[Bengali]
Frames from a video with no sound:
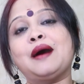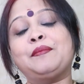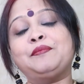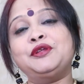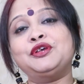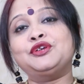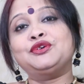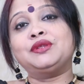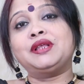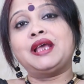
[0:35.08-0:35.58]

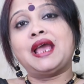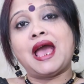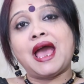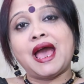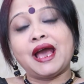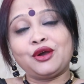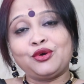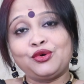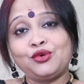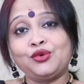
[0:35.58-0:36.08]
আপনি যদি
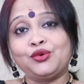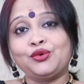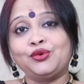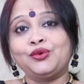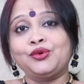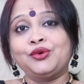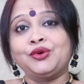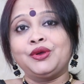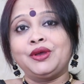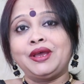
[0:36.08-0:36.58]
এখনো
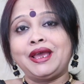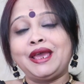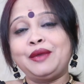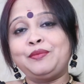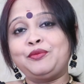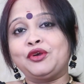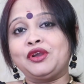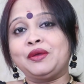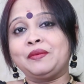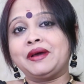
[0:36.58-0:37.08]
এই
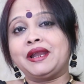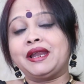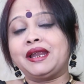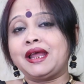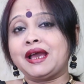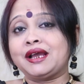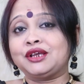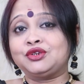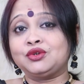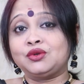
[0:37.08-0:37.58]

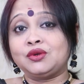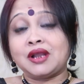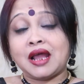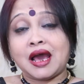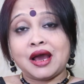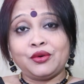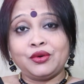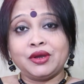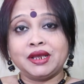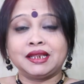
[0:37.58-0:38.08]
পরিবারের একজন
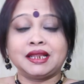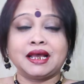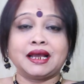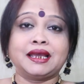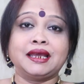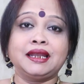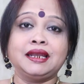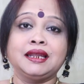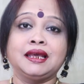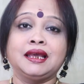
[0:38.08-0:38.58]
না হয়ে
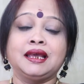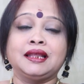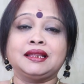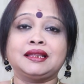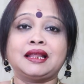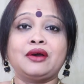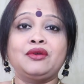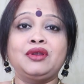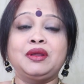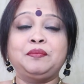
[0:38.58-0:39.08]
থাকেন
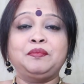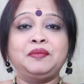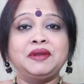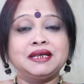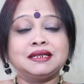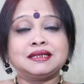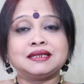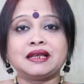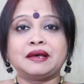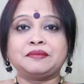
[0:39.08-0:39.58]
তাহলে
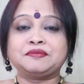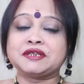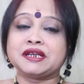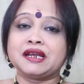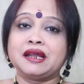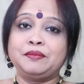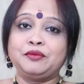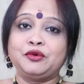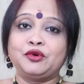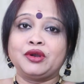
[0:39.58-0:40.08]
প্লিজ
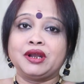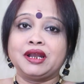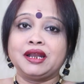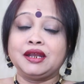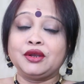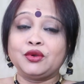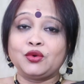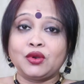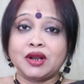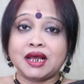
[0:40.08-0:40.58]
সাবস্ক্রাইব করে
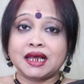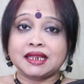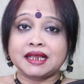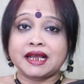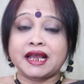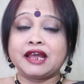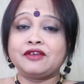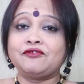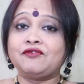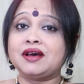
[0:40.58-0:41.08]
নিন কলকাতা
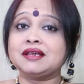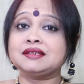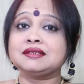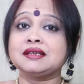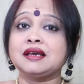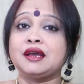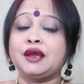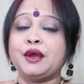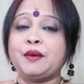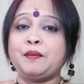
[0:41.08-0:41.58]
ক্যানভাস
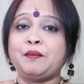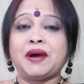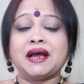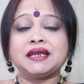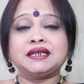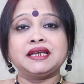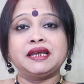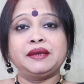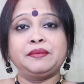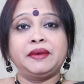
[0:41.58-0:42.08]

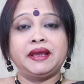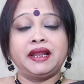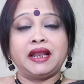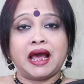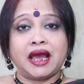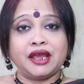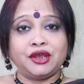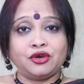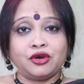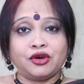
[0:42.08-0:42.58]
পাশে বেল
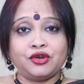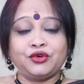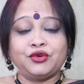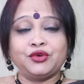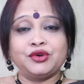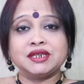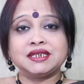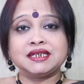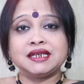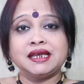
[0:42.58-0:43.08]
আইকন
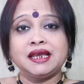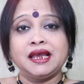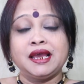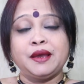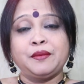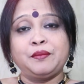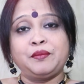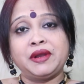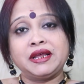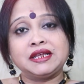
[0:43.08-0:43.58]
রয়েছে
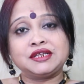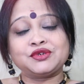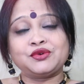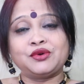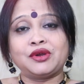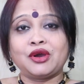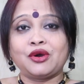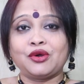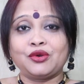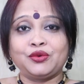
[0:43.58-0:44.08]
প্রেস
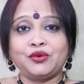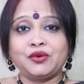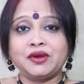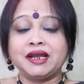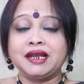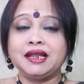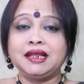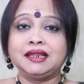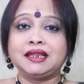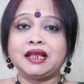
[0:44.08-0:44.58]
করে অন
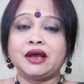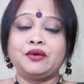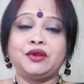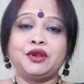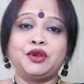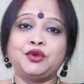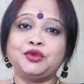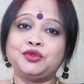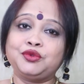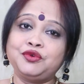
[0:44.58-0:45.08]
করে নিন
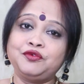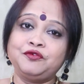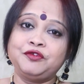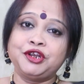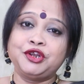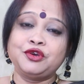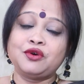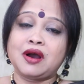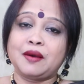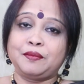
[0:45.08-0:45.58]
তাহলে নতুন
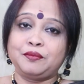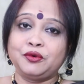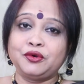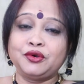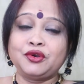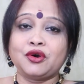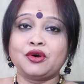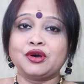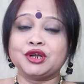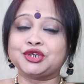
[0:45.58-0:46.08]
ভিডিও
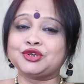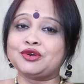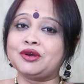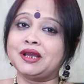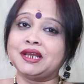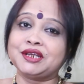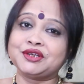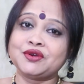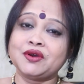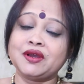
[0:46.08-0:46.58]
আপলোড হওয়ার
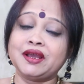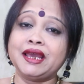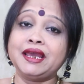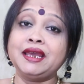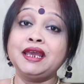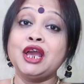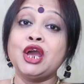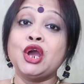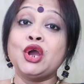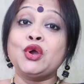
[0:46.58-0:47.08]
সঙ্গে সঙ্গে
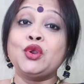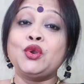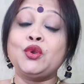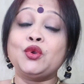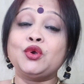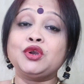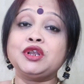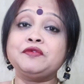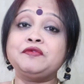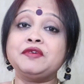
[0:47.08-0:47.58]

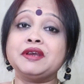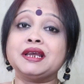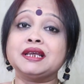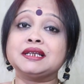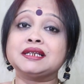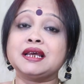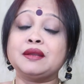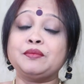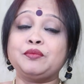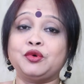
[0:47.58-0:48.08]

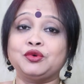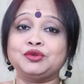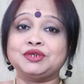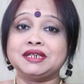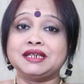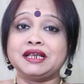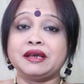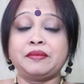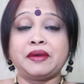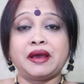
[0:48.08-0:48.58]
নোটিফিকেশন
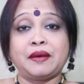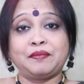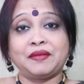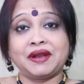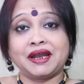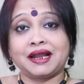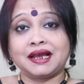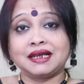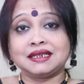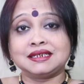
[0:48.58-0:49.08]
পৌঁছে যাবে
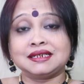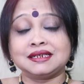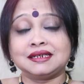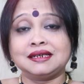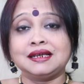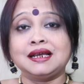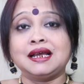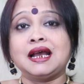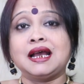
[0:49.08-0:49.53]
আপনার কাছে